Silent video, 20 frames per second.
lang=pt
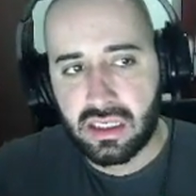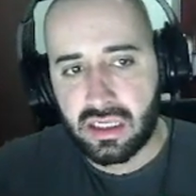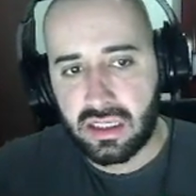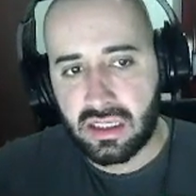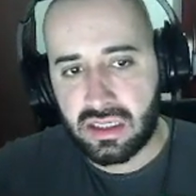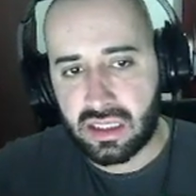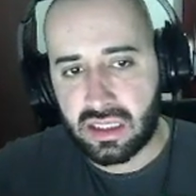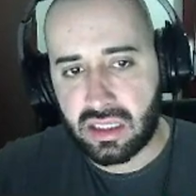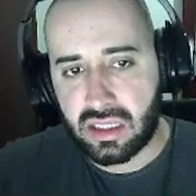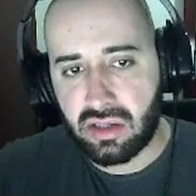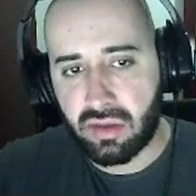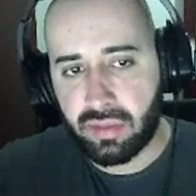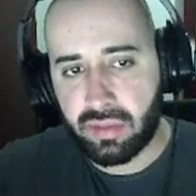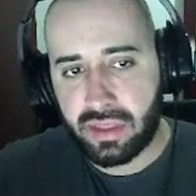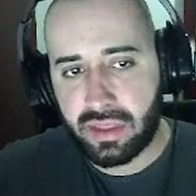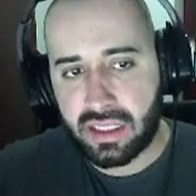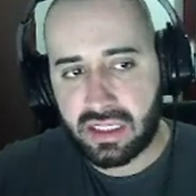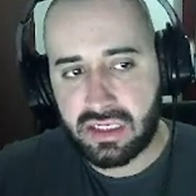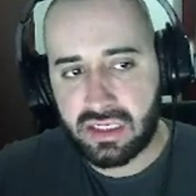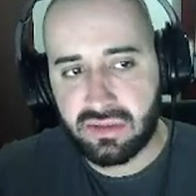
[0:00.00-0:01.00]
Isso aqui é o
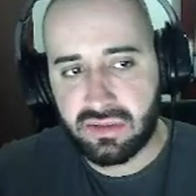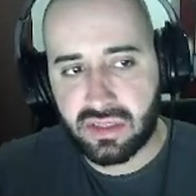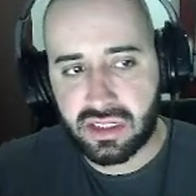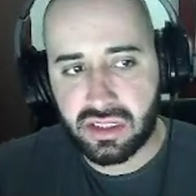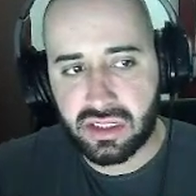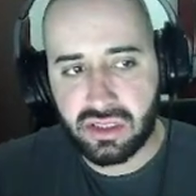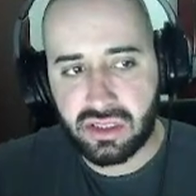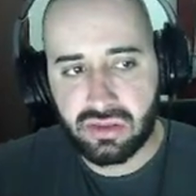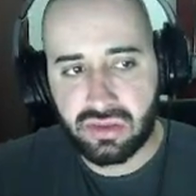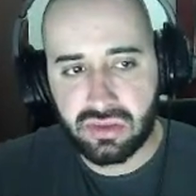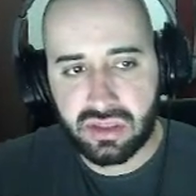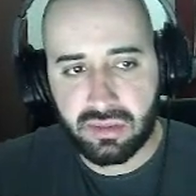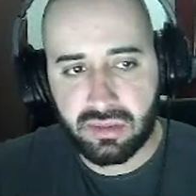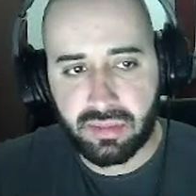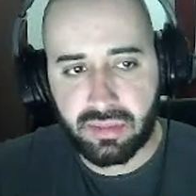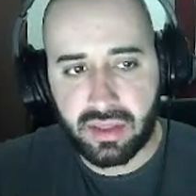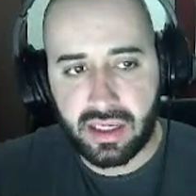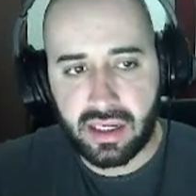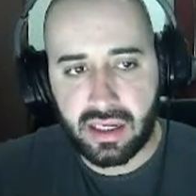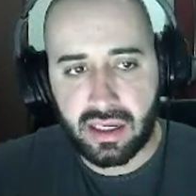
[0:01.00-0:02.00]
aplicativo que a gente usa
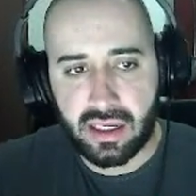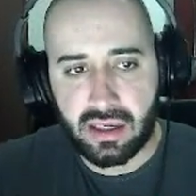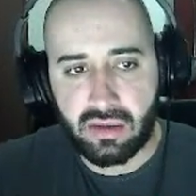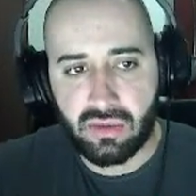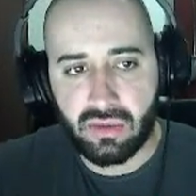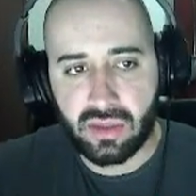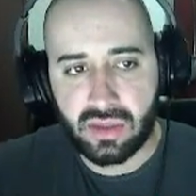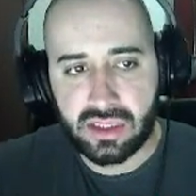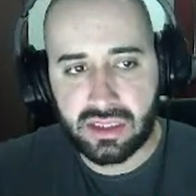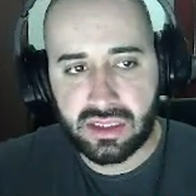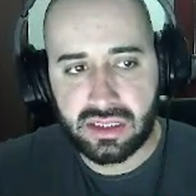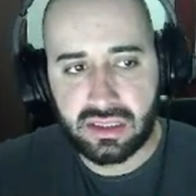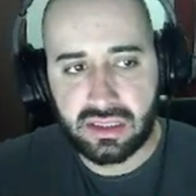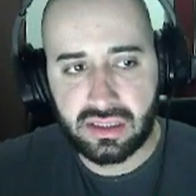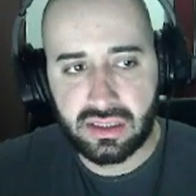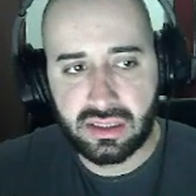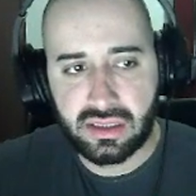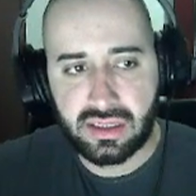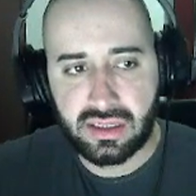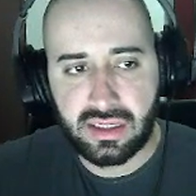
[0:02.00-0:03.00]
para é um
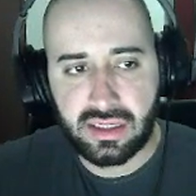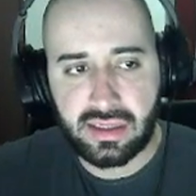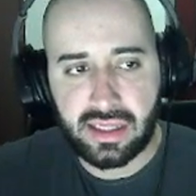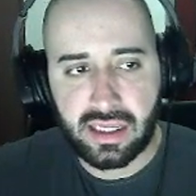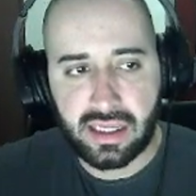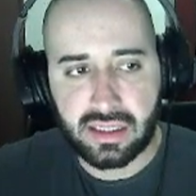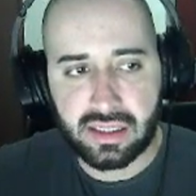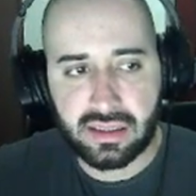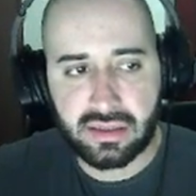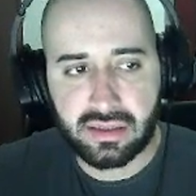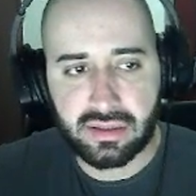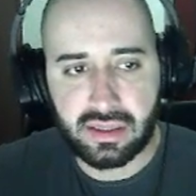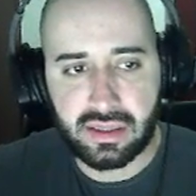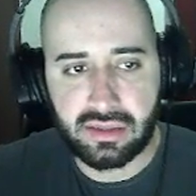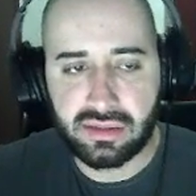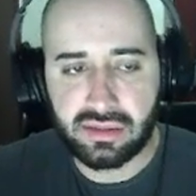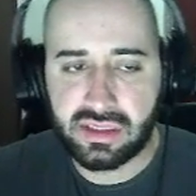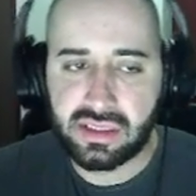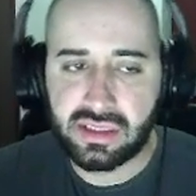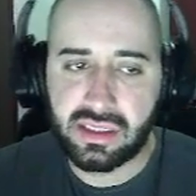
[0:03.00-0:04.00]
detector é
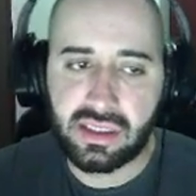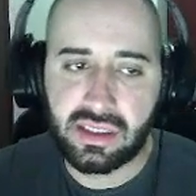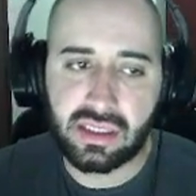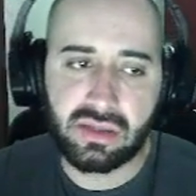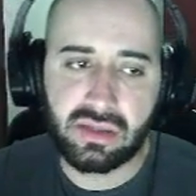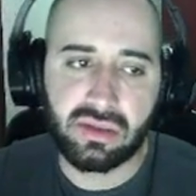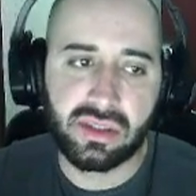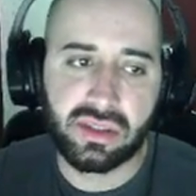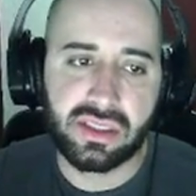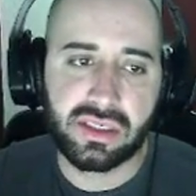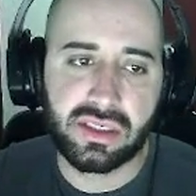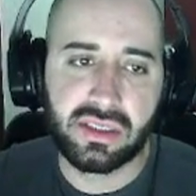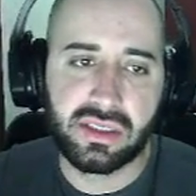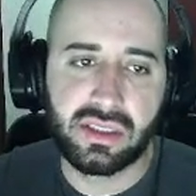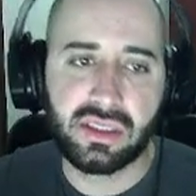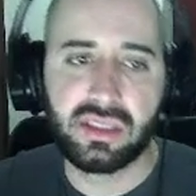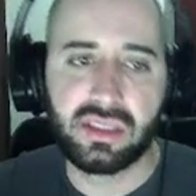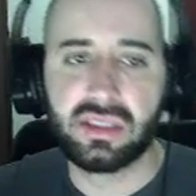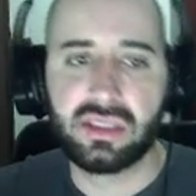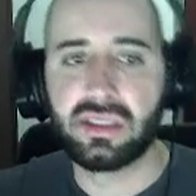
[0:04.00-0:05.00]
um detector
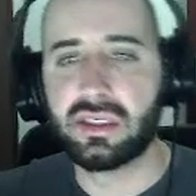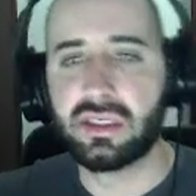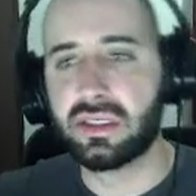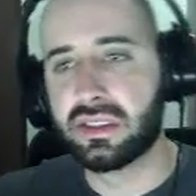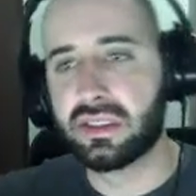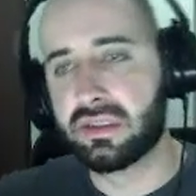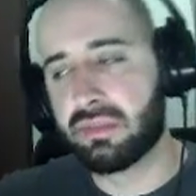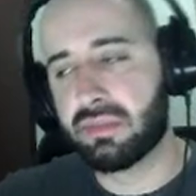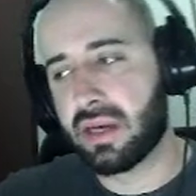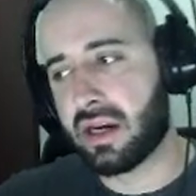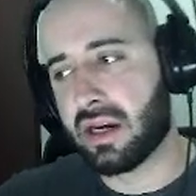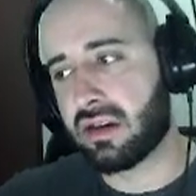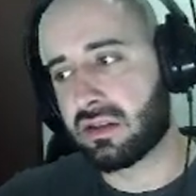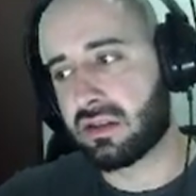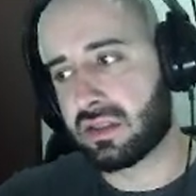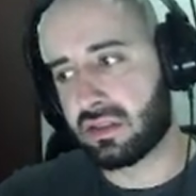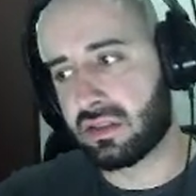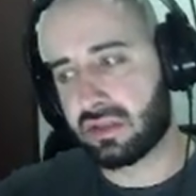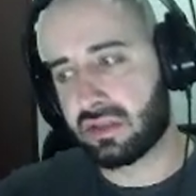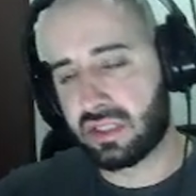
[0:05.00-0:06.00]
de, de
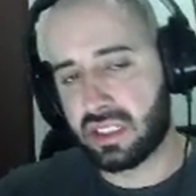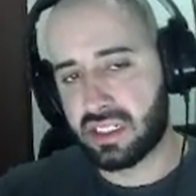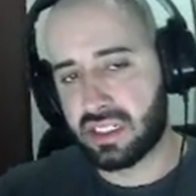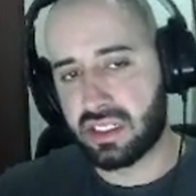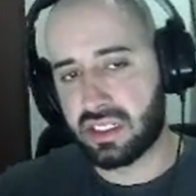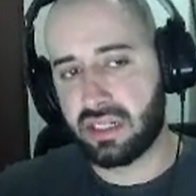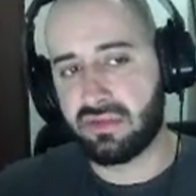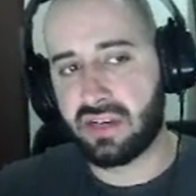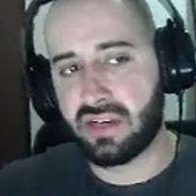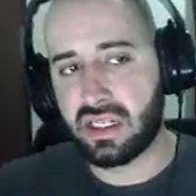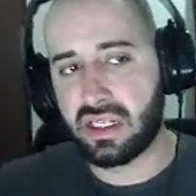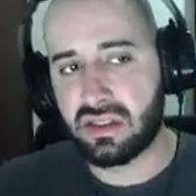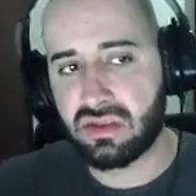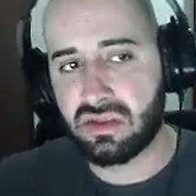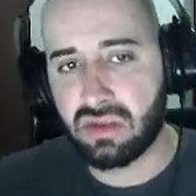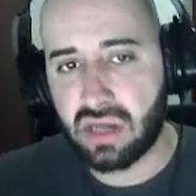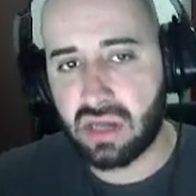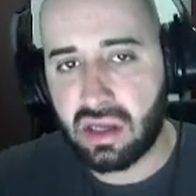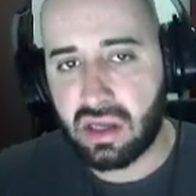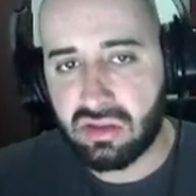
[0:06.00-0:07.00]
browser, ou seja, ele vai
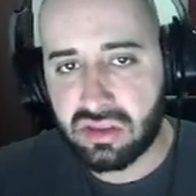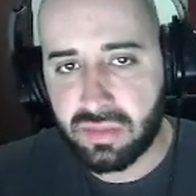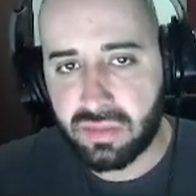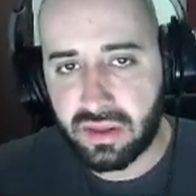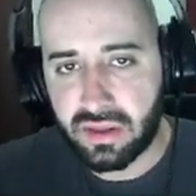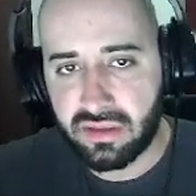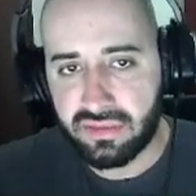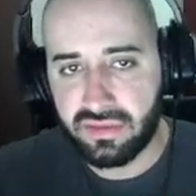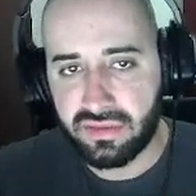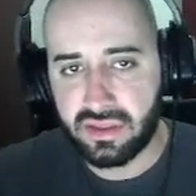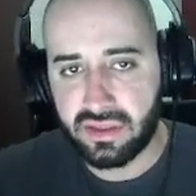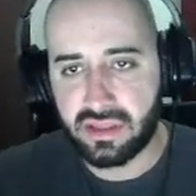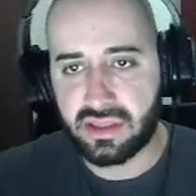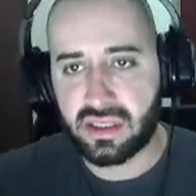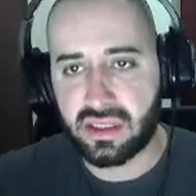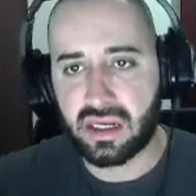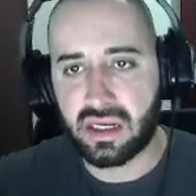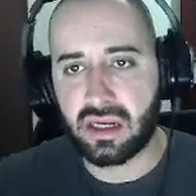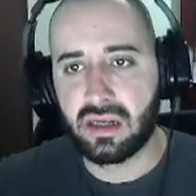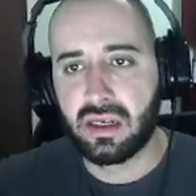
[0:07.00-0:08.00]
isolar os perfis,
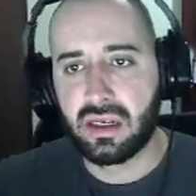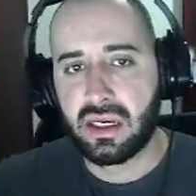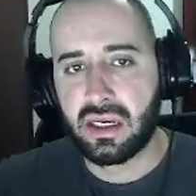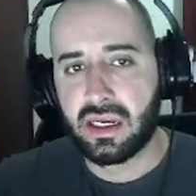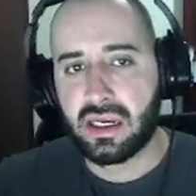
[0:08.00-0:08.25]
tá?